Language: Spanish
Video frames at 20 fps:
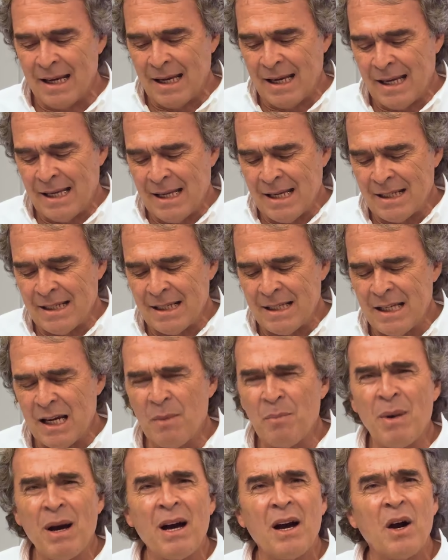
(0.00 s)
Ella se
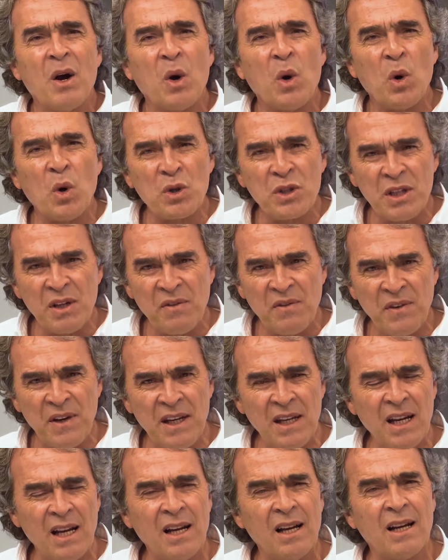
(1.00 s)
llama
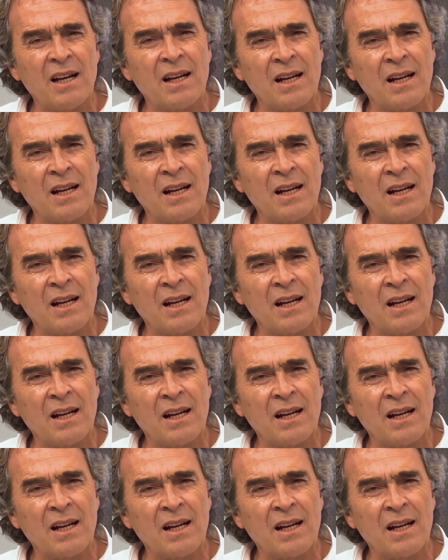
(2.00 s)
Josefina